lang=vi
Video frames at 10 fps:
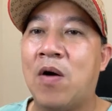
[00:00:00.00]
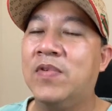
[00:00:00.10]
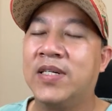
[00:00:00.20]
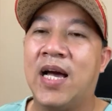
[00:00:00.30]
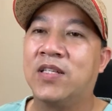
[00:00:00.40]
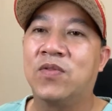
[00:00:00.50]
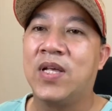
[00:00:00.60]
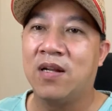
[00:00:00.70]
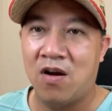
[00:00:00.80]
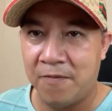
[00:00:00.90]
không được nhận số
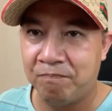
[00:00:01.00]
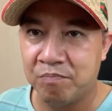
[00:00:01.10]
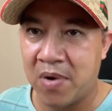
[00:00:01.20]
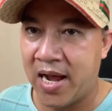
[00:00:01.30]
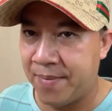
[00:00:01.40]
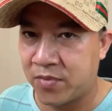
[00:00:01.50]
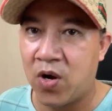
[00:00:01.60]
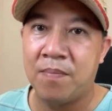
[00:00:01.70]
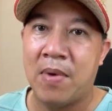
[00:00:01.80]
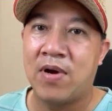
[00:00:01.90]
tiền đó, mà em
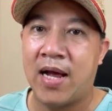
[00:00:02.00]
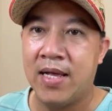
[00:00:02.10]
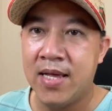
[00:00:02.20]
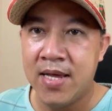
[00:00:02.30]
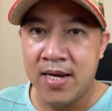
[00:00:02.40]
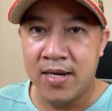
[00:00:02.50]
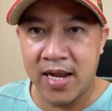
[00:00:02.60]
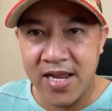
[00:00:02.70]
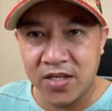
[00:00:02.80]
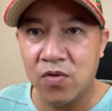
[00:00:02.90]
tối em bảo rằng
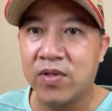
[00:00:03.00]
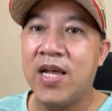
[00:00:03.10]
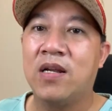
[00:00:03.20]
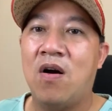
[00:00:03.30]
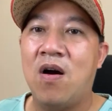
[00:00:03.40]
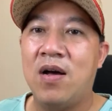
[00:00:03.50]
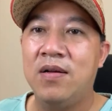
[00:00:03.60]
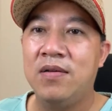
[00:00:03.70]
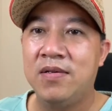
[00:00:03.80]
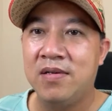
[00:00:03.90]
lấy số tiền đó
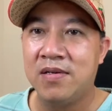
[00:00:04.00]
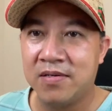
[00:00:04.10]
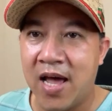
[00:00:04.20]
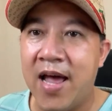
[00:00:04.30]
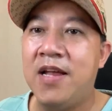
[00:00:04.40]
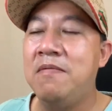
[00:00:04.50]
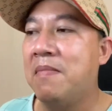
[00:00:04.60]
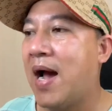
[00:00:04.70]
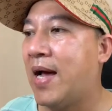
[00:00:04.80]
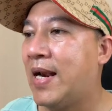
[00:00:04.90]
để
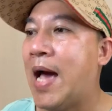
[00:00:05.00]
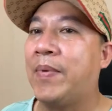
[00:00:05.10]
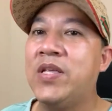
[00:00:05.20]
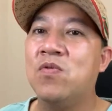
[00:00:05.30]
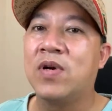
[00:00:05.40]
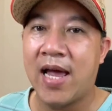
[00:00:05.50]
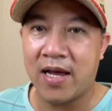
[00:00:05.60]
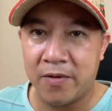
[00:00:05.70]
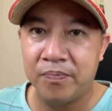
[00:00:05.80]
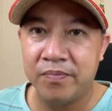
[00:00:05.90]
mà làm cái vụ
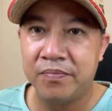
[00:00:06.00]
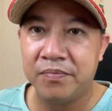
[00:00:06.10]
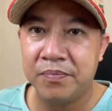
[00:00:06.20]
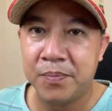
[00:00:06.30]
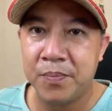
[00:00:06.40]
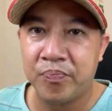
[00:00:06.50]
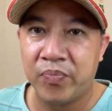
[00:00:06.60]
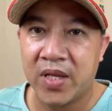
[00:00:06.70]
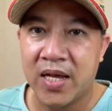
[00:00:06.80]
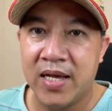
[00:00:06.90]
khác.
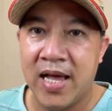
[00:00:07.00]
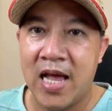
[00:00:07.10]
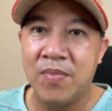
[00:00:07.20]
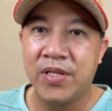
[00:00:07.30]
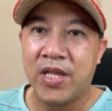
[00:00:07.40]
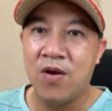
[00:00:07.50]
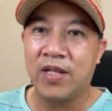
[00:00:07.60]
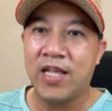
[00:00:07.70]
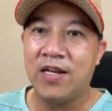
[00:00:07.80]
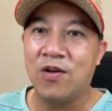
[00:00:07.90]
20 triệu
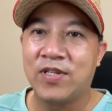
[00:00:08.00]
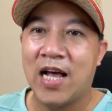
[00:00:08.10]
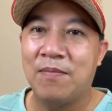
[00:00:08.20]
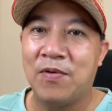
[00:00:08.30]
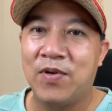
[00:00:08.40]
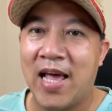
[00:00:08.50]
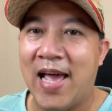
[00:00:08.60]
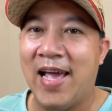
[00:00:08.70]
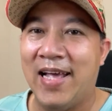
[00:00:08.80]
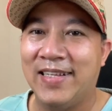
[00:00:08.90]
là tiền đổ xăng mà
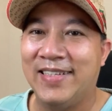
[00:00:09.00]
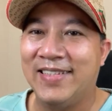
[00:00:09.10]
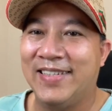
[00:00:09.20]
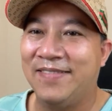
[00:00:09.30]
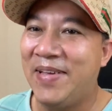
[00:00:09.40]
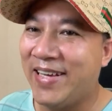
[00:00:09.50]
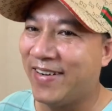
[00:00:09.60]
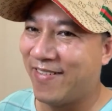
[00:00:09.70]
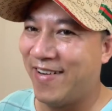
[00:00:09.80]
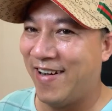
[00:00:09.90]
biết
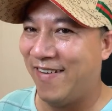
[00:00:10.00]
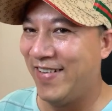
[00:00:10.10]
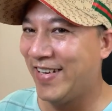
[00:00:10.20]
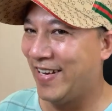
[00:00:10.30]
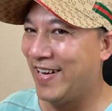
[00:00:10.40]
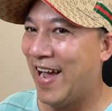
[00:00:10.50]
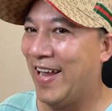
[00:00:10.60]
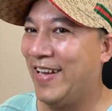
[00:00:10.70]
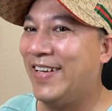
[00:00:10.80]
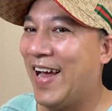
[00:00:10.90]
rồi còn hỏi,
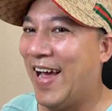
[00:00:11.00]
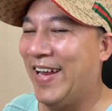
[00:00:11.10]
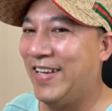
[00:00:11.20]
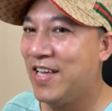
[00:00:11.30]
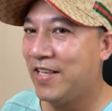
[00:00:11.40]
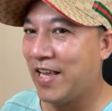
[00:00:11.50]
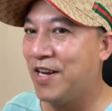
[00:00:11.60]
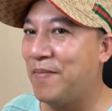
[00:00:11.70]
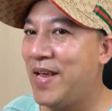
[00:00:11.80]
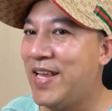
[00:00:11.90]
ngại chị
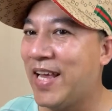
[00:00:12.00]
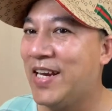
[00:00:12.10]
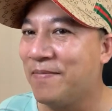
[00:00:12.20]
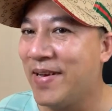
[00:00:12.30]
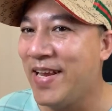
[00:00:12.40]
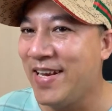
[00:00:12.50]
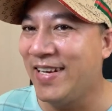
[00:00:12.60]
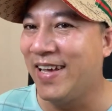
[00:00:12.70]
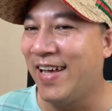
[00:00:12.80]
nước miếng.